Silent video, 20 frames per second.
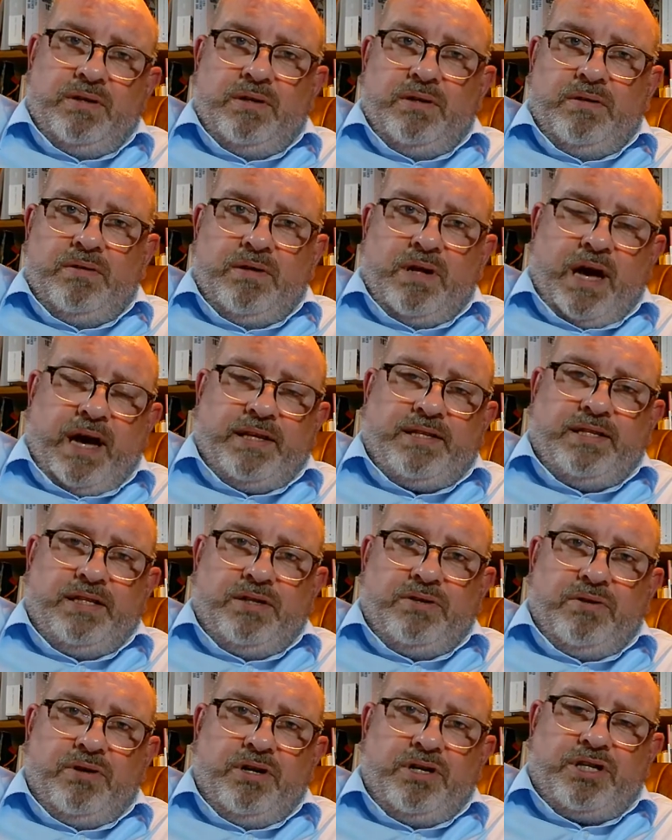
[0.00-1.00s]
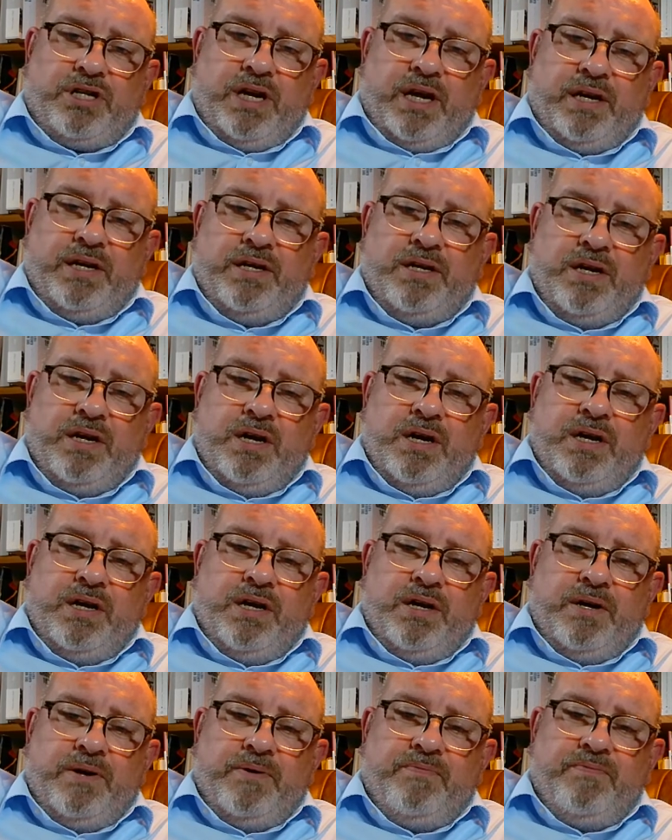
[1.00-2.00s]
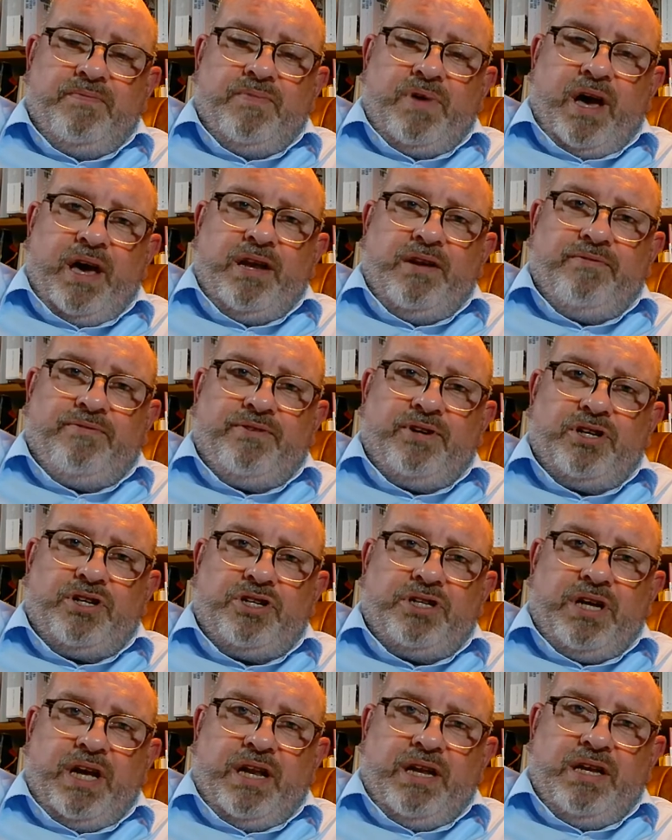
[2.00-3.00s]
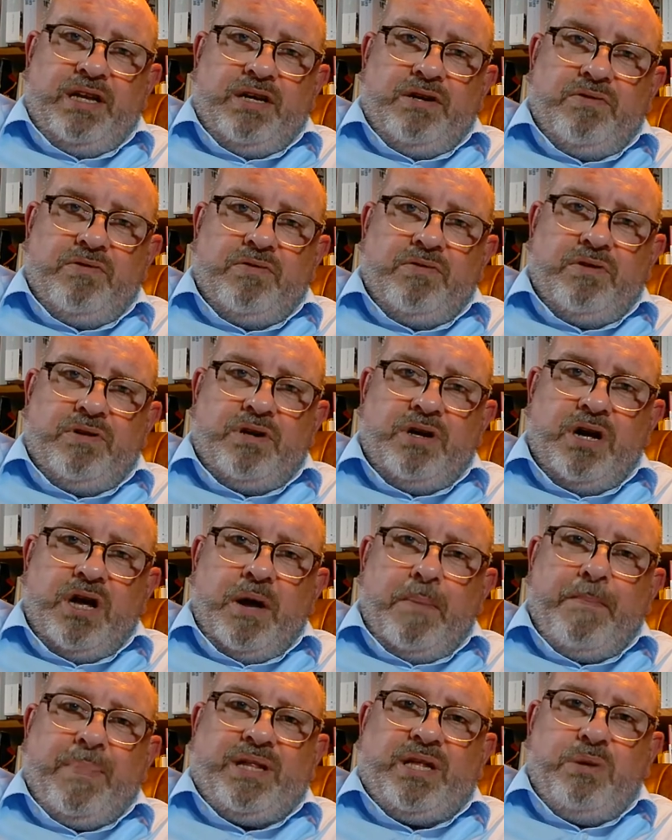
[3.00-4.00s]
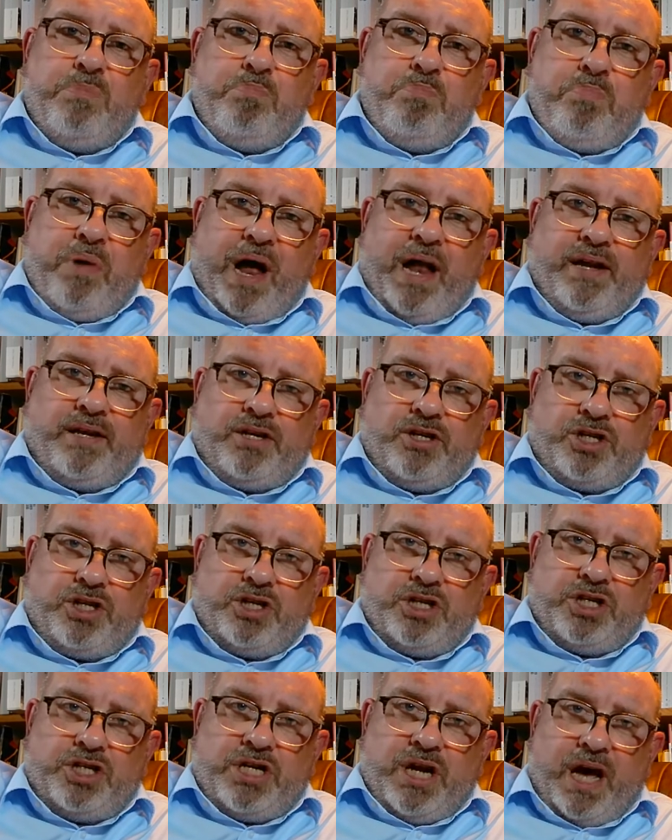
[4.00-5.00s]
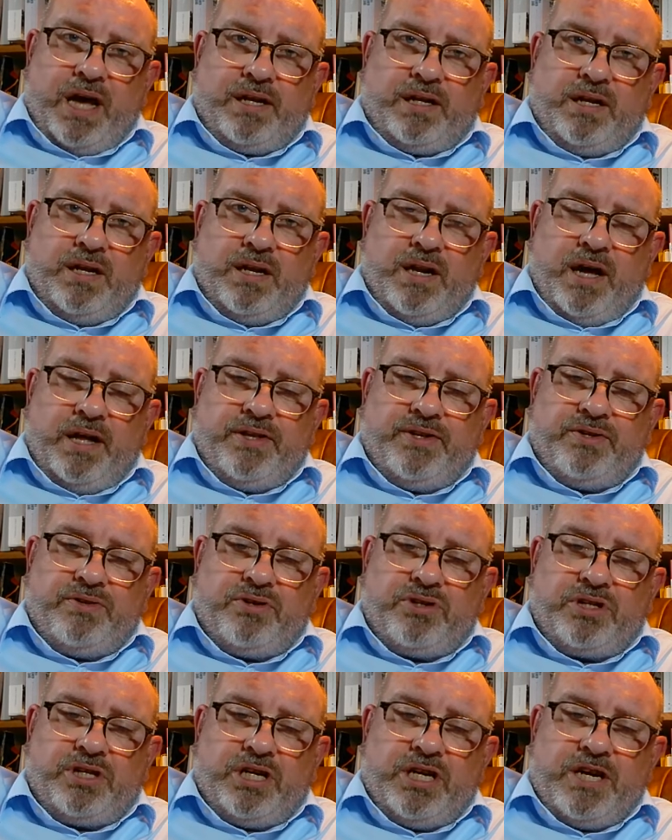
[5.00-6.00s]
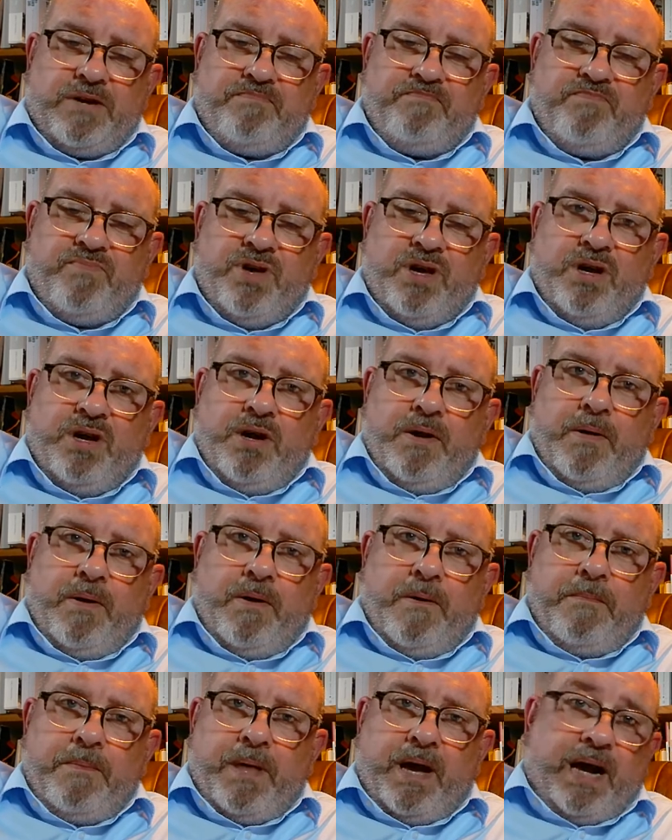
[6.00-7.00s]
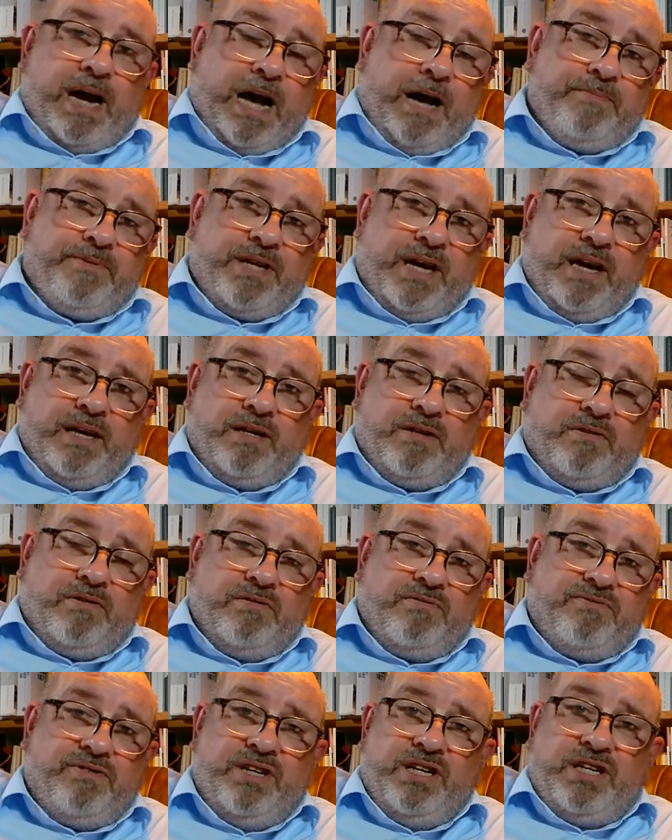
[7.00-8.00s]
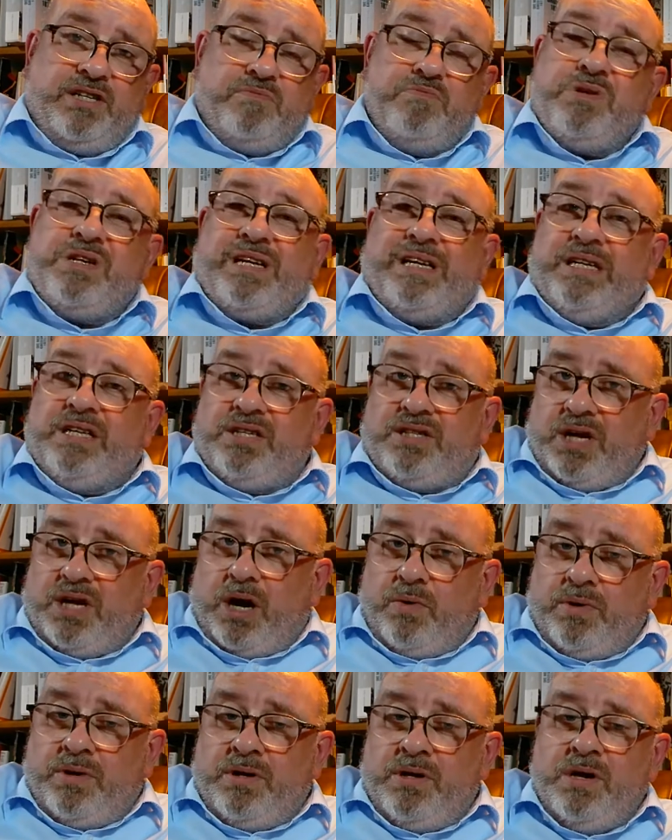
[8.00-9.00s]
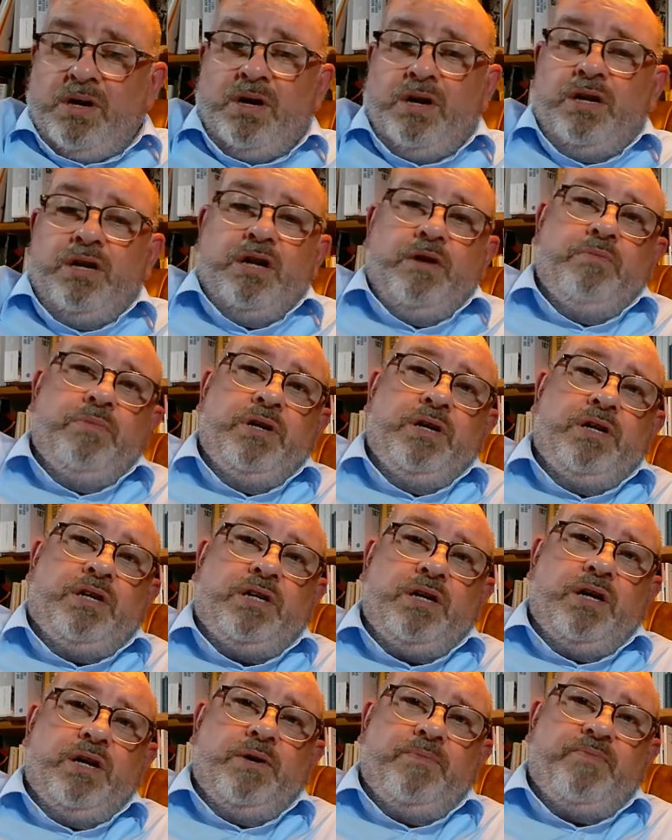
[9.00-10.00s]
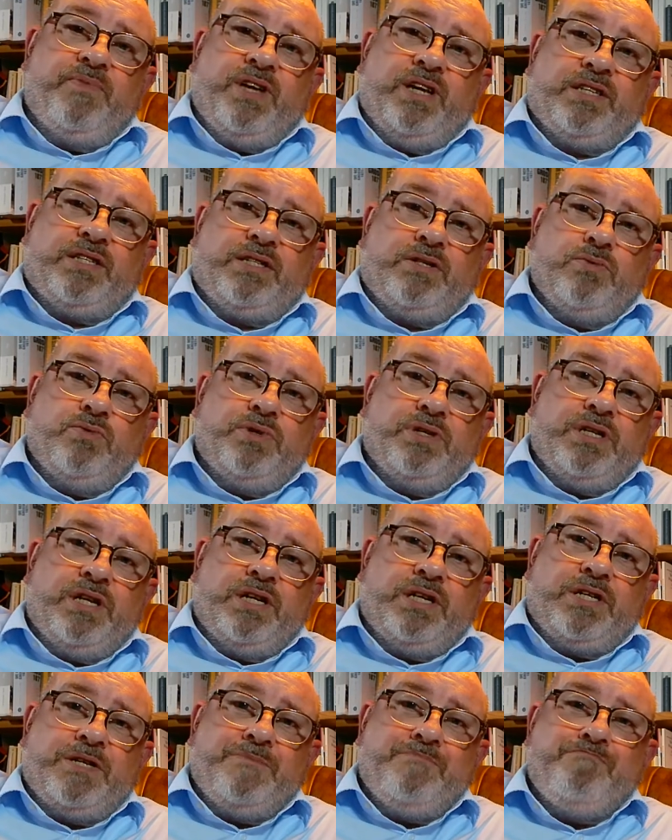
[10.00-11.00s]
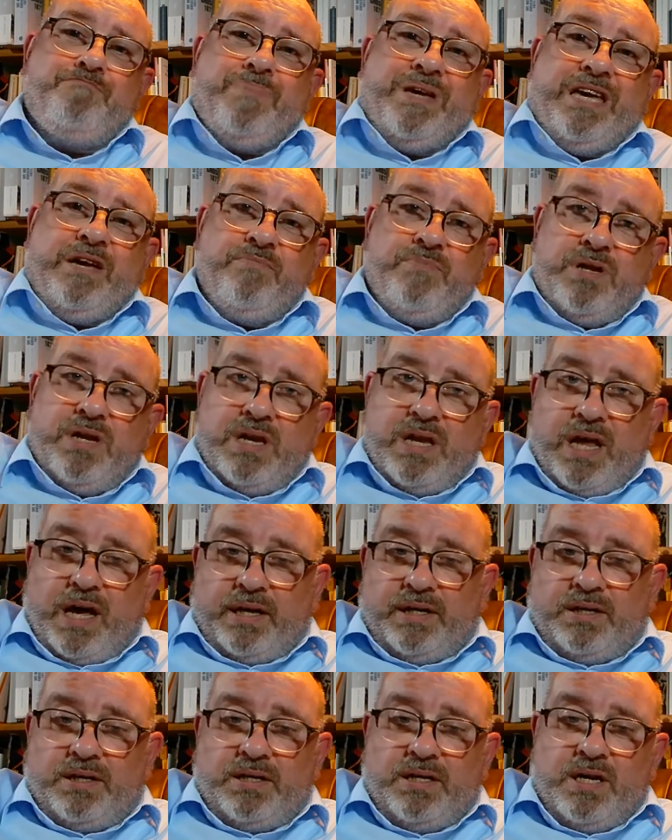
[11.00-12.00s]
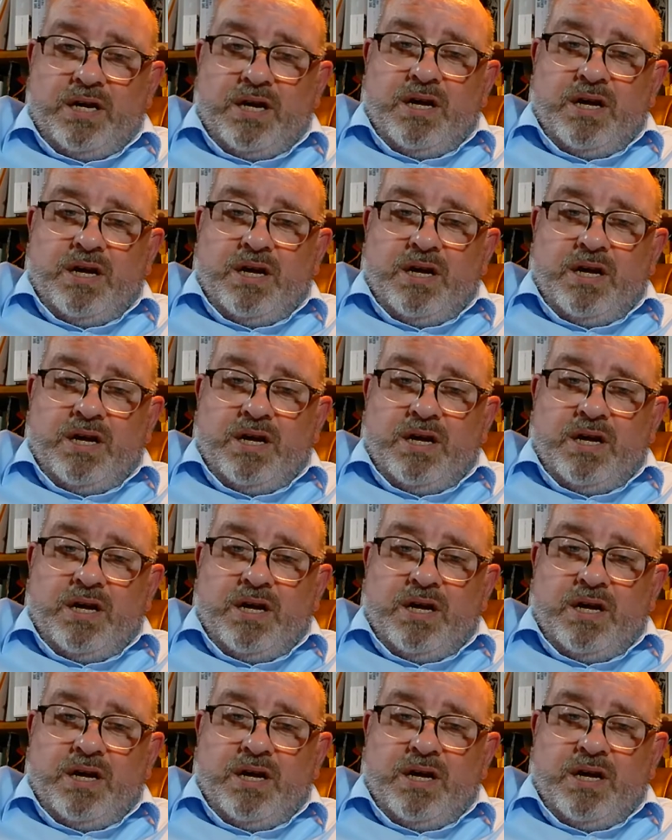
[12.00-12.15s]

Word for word: Nazi-Deutschland ähm, eine Verständigung mit den baltischen Staaten anzustreben. Ähm, da gab es einen Konflikt mit Litauen, nämlich ähm, das sogenannte Memelland.